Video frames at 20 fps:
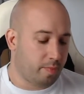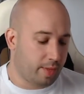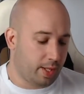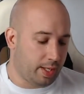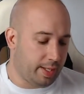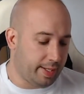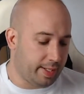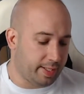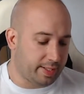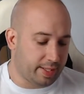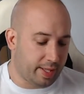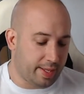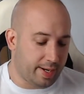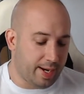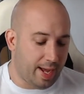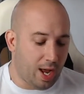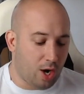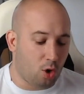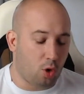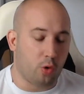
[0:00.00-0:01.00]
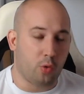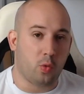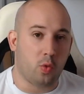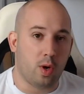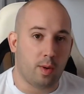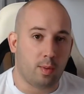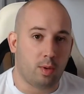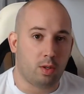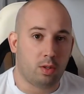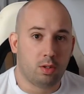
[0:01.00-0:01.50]
Y que te den algo
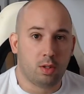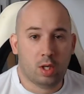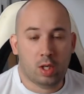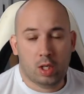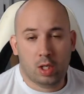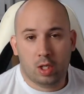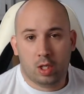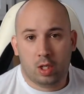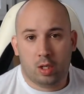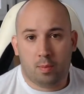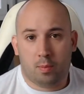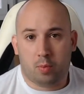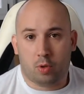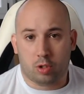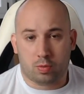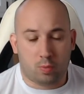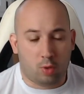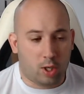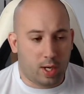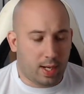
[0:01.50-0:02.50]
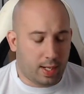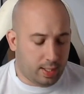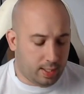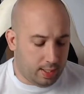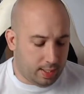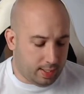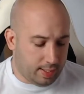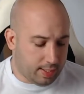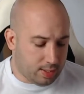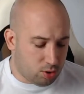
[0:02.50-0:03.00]
nuevo, pues mola.
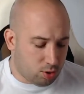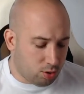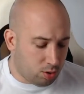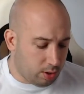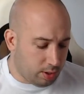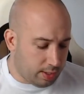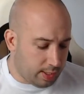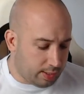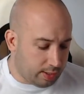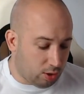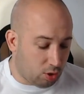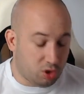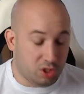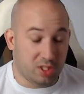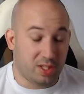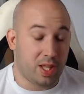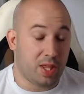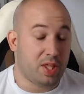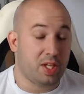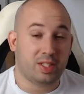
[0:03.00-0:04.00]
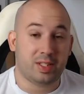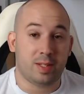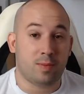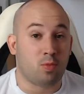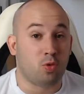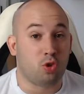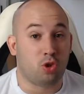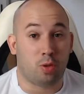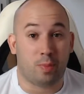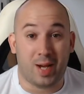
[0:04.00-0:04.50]
Y esto, ya te sin decirte
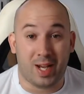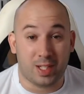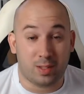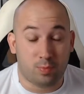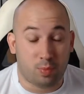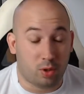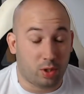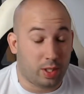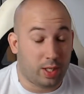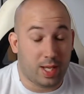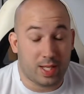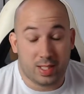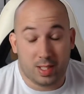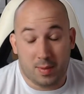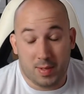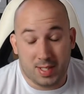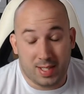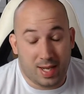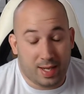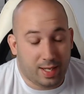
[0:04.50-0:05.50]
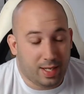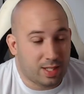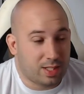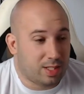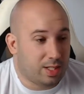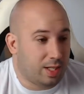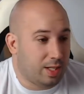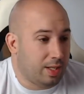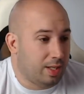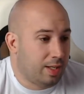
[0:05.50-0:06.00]
mucho más, porque ya sabéis que aquí es
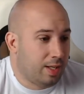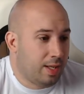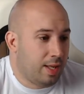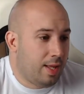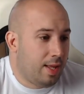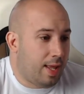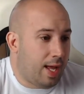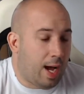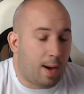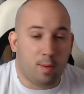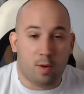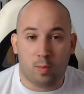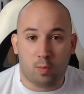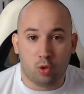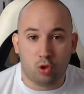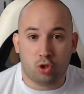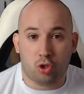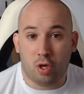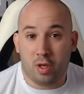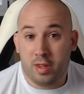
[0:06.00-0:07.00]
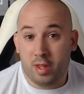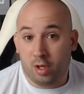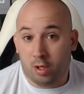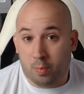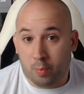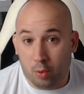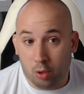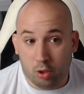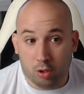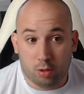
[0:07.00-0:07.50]
que hablo mucho y digo
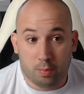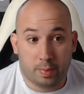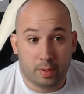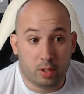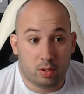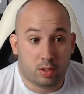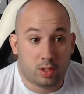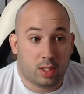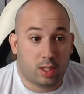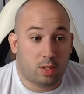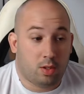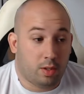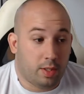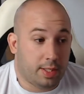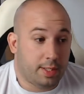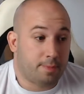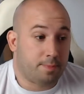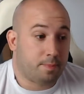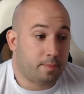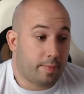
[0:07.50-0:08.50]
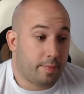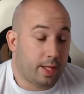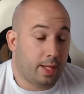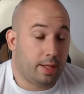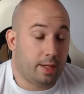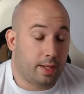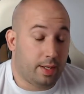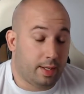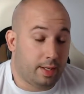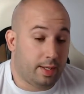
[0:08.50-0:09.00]
poco, pero es que joder,
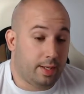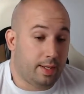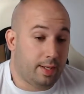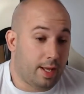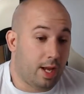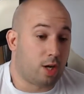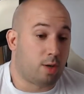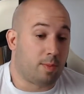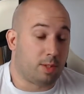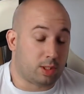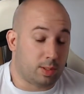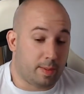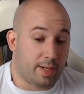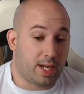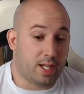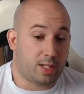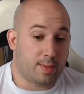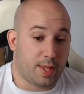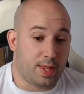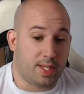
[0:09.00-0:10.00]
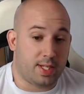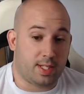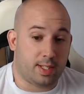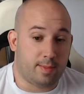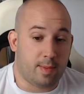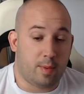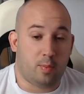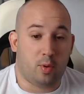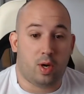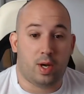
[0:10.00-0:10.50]
eh, ya lo he comentado varias veces, que
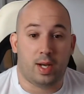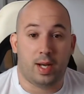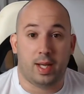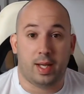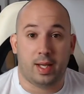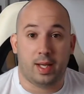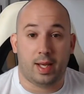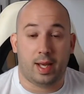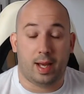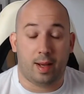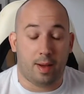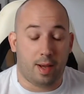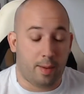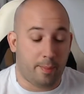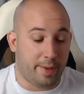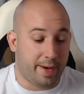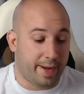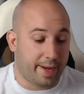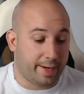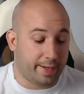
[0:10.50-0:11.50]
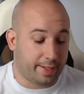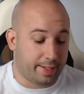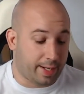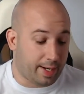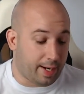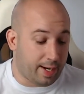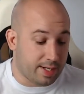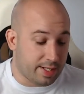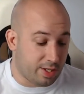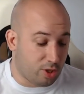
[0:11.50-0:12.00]
me ponga a, a, mirar
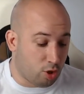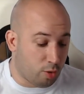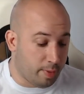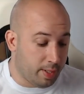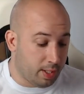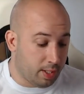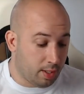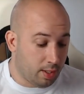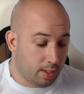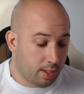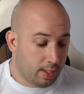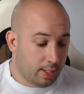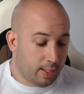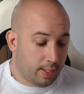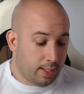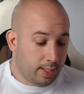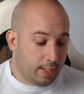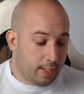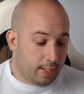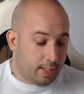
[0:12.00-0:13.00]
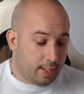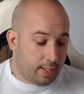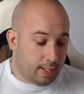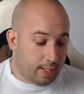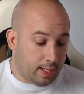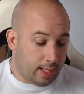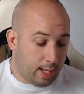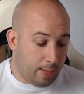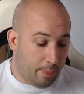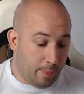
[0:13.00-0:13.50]
canales de cómic,
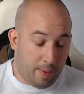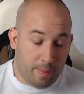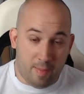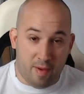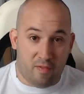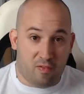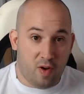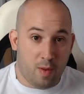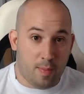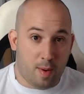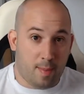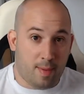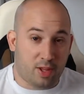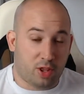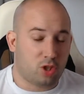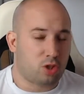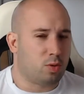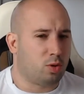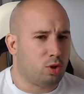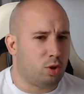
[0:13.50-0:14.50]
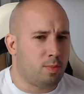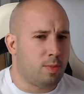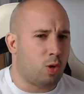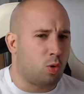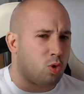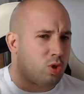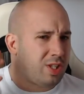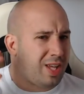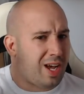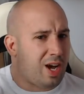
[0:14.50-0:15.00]
que me, me flipa mazo, sobre todo me
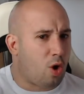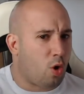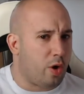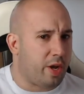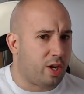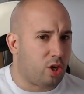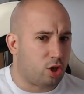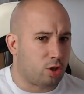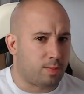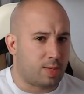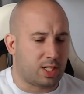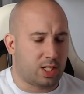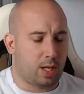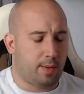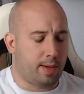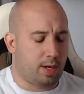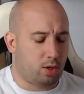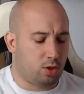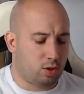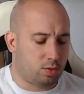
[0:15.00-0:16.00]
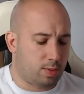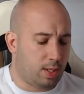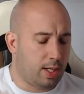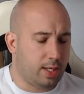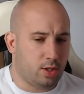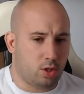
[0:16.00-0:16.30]
gusta oírlos más que verlos, ¿vale?